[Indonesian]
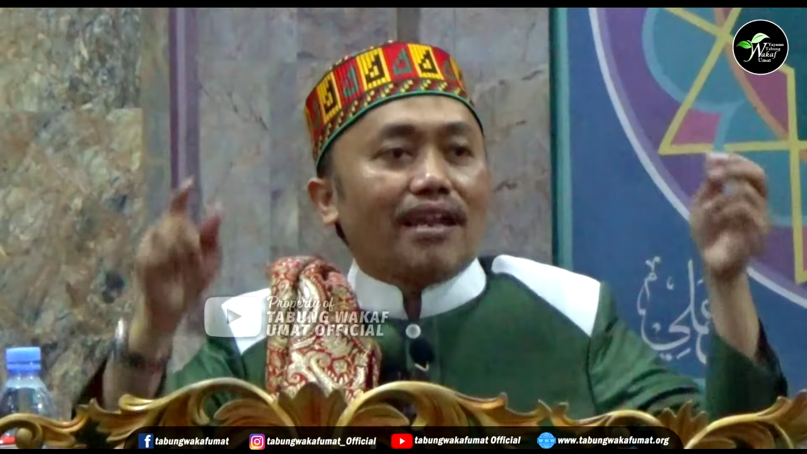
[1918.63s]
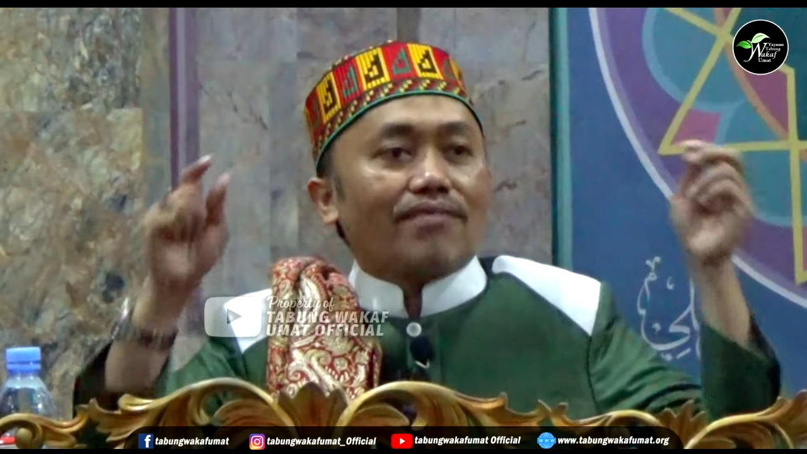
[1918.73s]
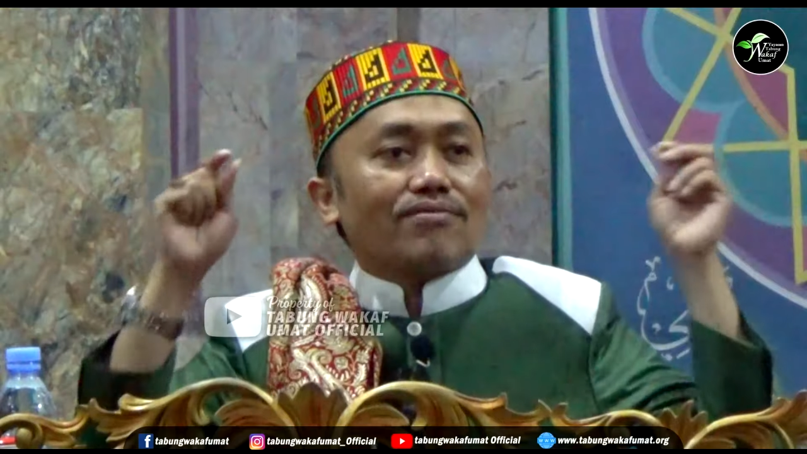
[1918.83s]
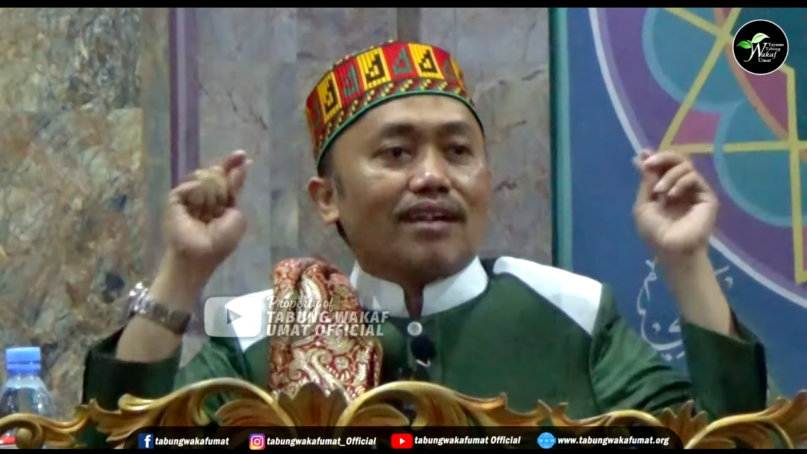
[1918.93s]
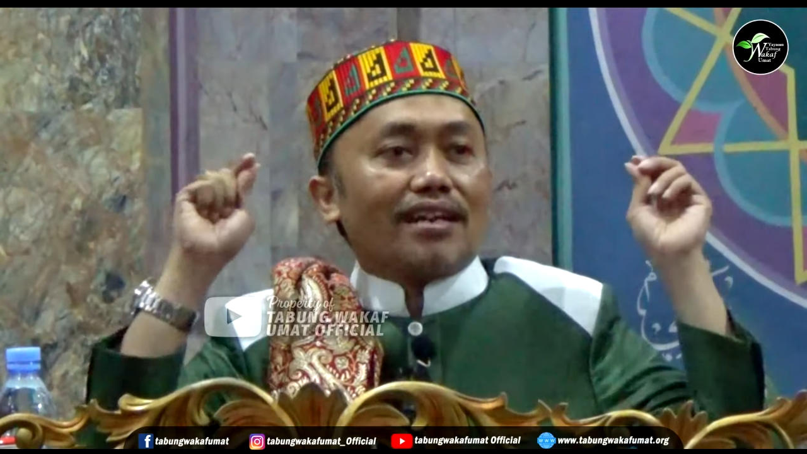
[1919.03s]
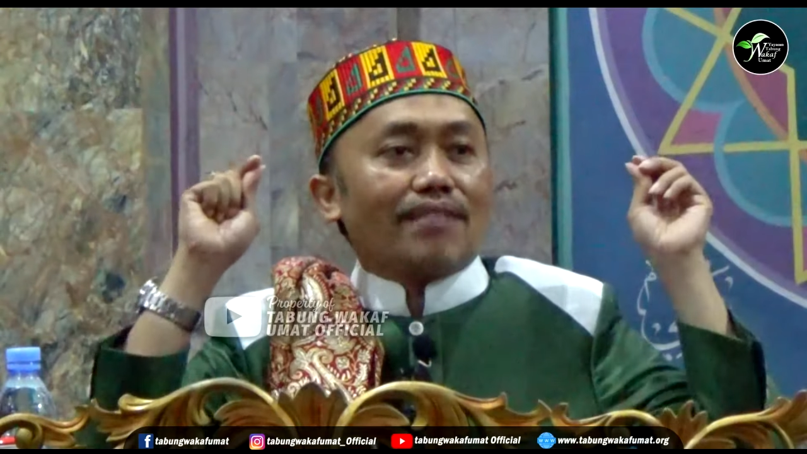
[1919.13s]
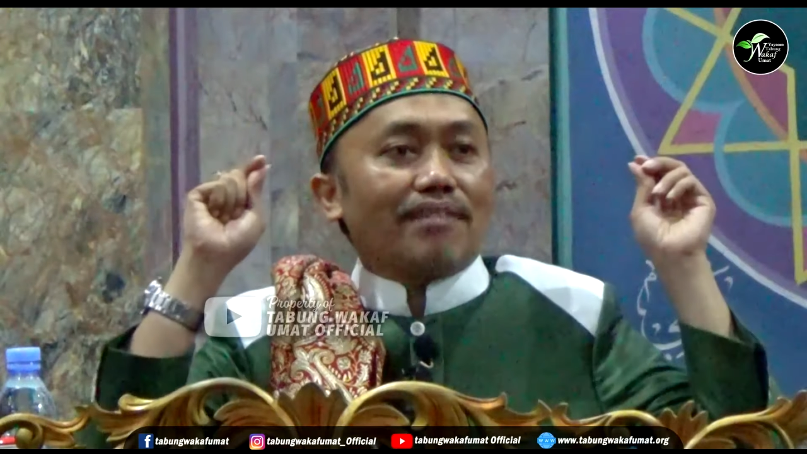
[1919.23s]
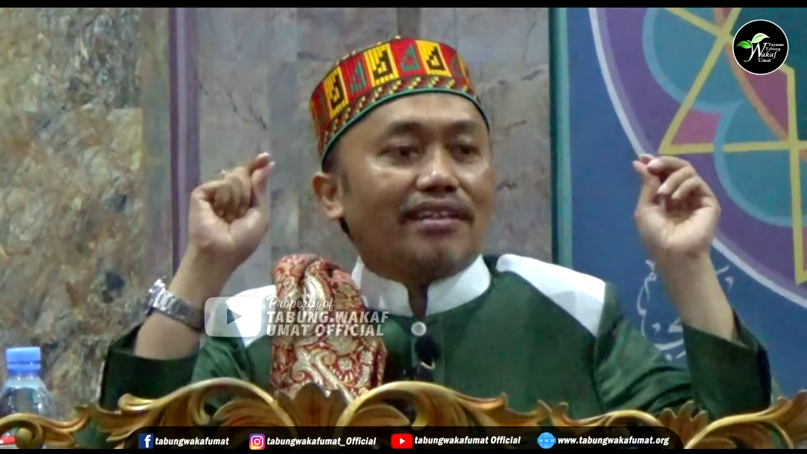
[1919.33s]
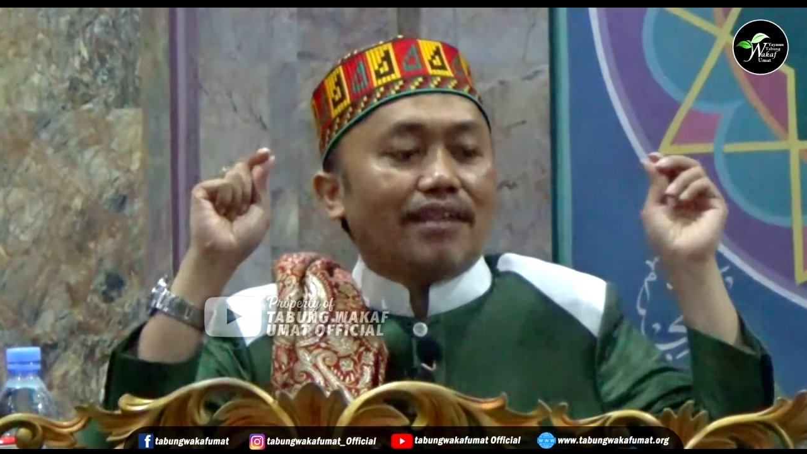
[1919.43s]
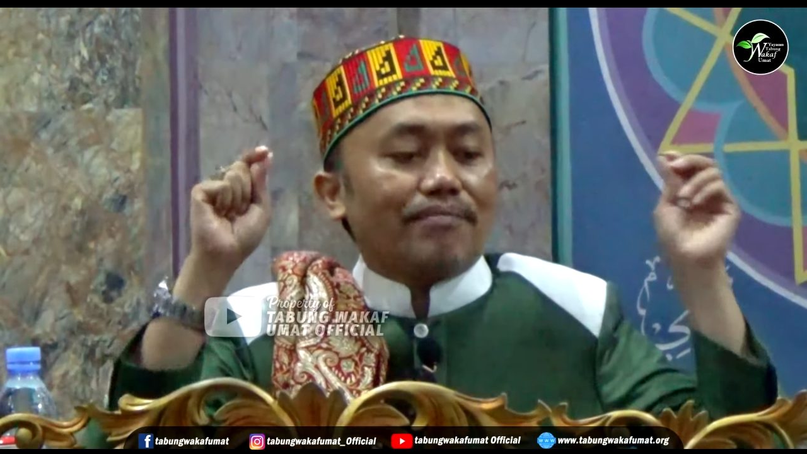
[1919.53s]

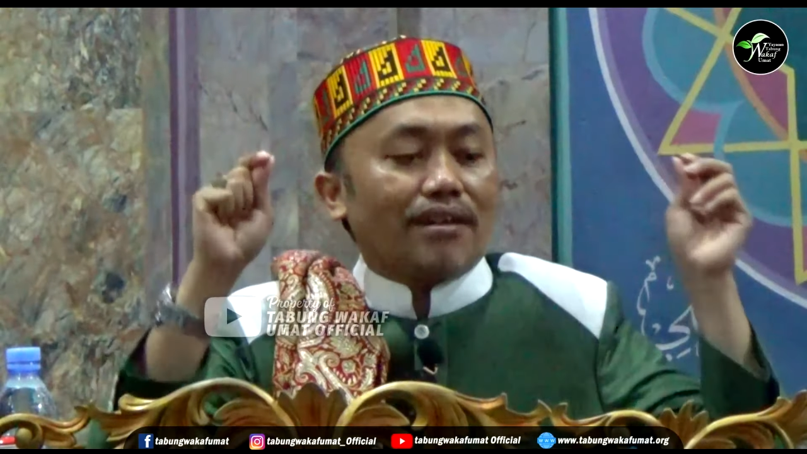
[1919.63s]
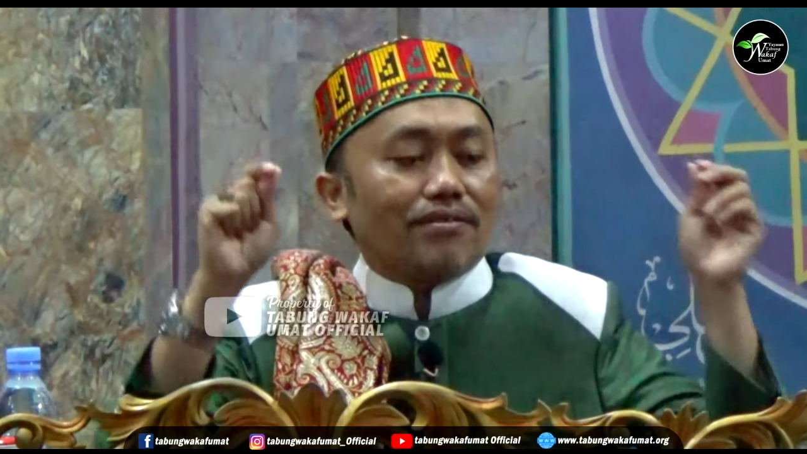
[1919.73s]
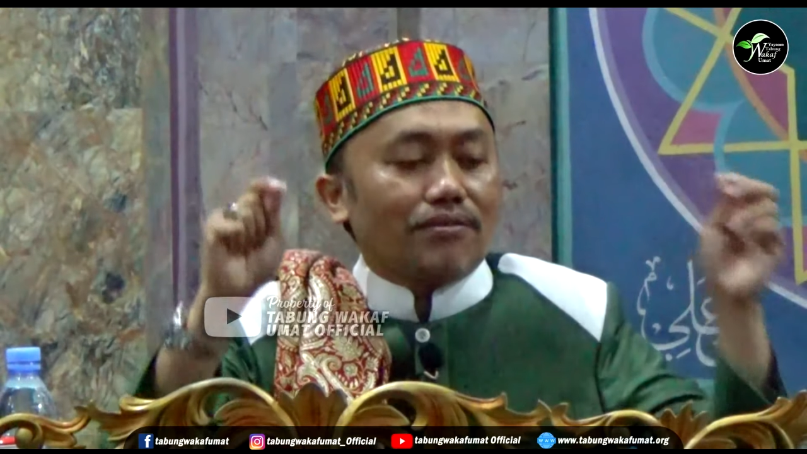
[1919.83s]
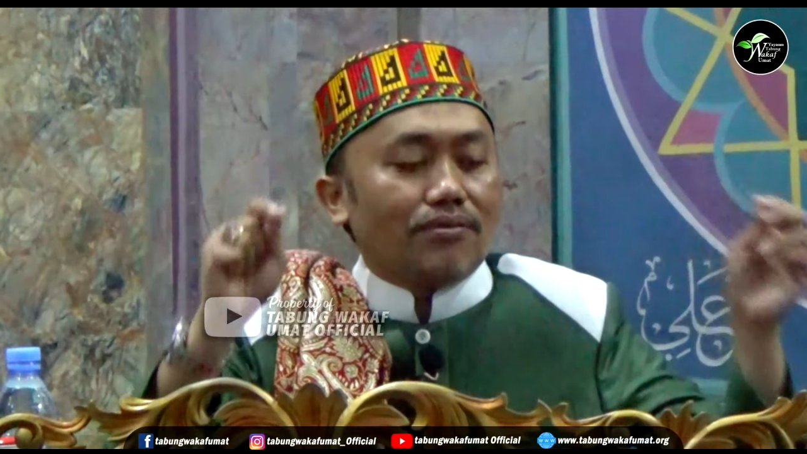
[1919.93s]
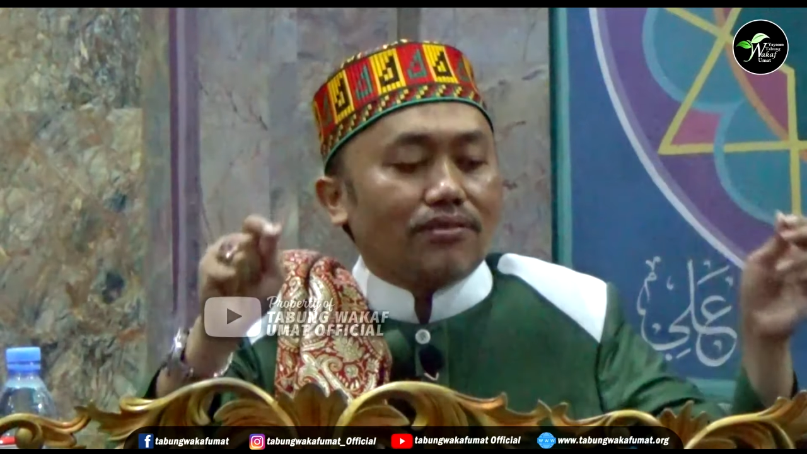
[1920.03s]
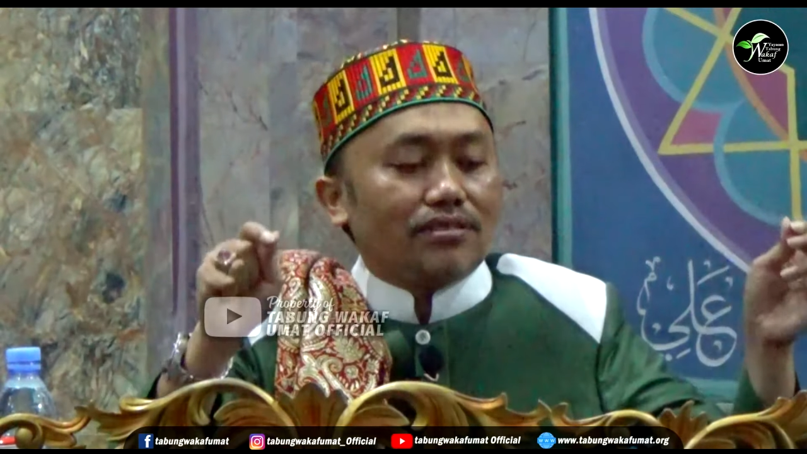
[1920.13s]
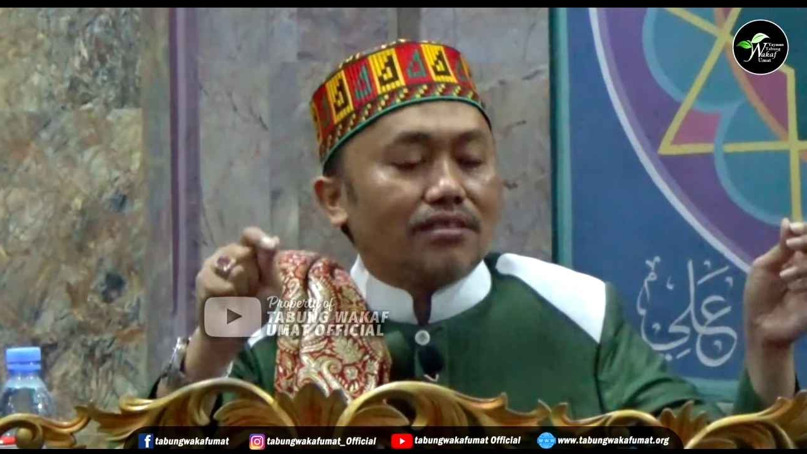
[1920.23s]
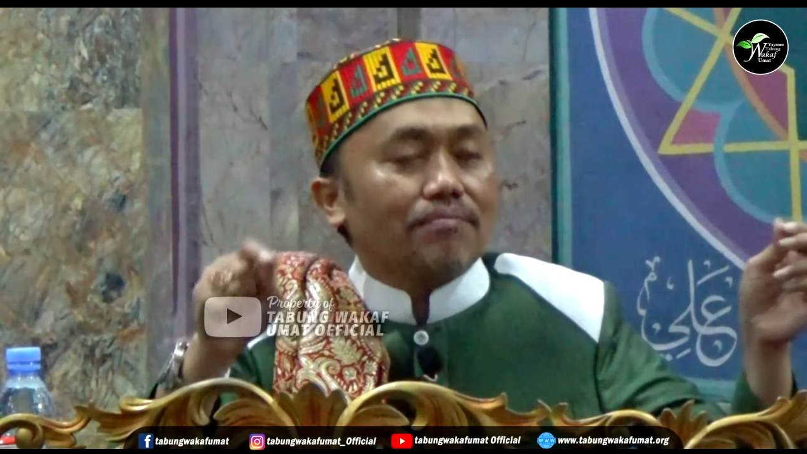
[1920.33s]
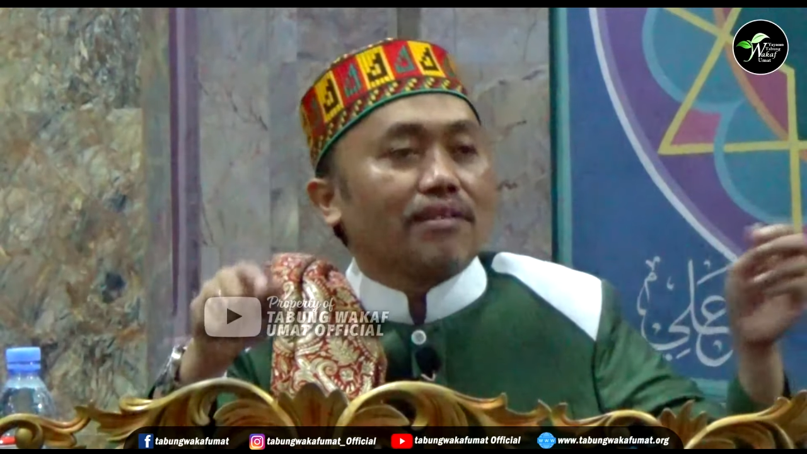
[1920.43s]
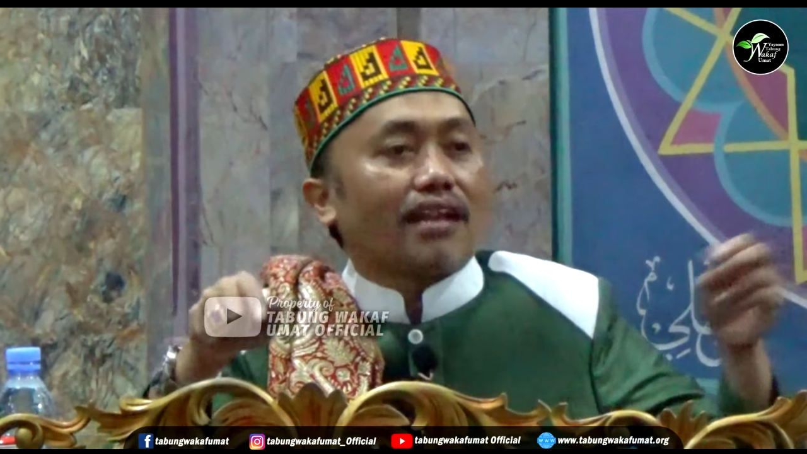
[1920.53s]
Melakukan amal yang bagus